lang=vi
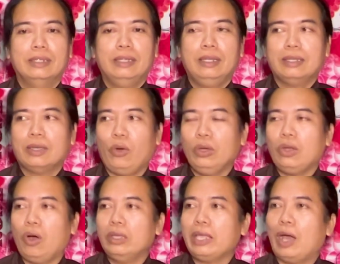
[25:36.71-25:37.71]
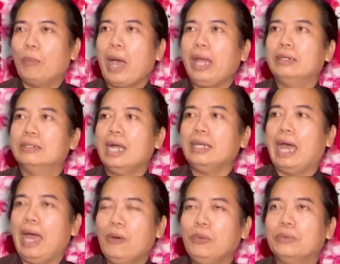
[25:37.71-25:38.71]
nó khỏi đọa vào ba đường ác
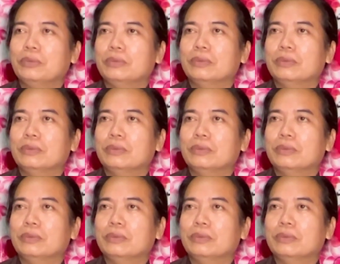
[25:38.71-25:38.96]
đạo